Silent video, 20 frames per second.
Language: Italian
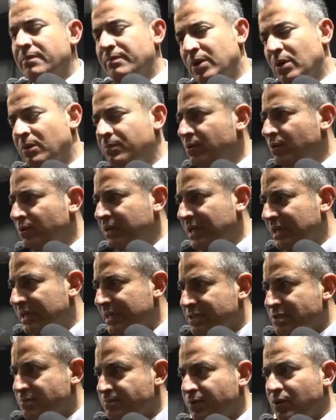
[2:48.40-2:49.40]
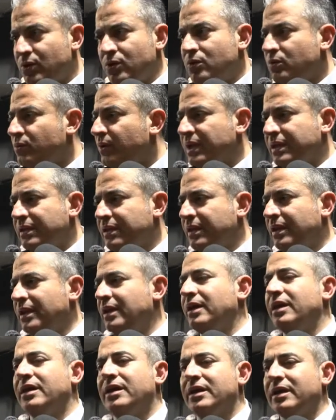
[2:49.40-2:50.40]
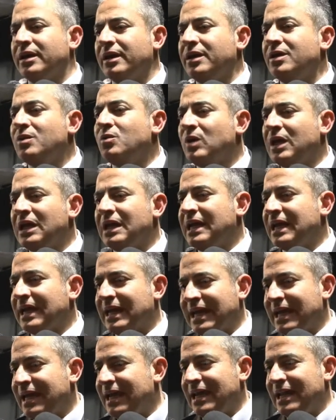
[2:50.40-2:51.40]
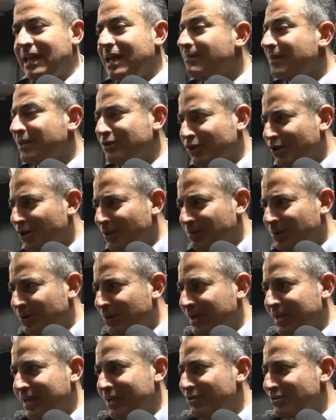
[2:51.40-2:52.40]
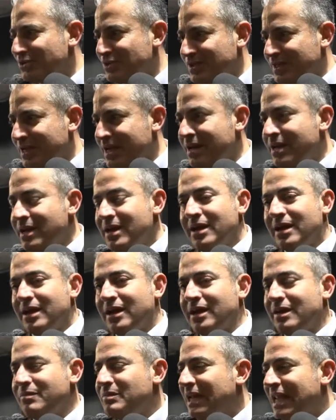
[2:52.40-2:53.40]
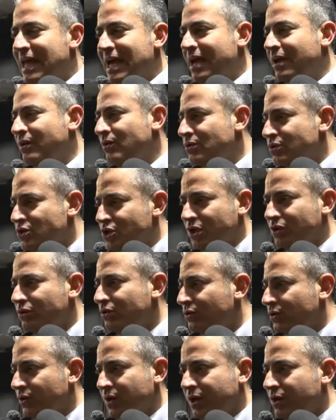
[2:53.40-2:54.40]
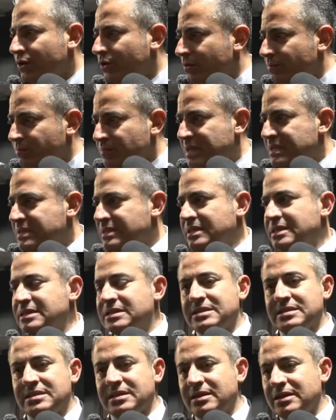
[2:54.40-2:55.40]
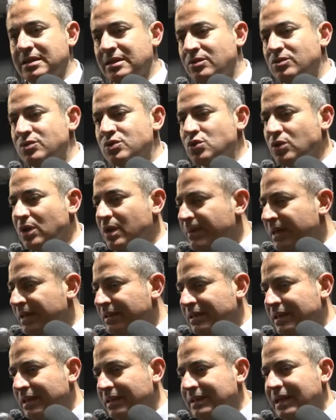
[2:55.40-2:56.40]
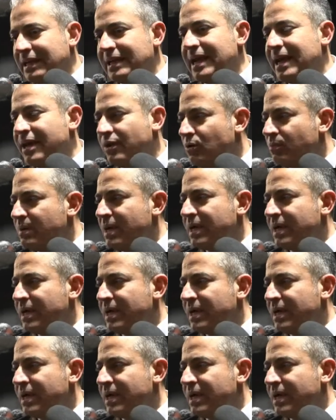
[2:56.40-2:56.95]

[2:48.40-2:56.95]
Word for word: proprio dell'Expo, quindi eh, in quella che è la metropoli, la nostra eh, Milano, centro e core business eh, non solamente italiano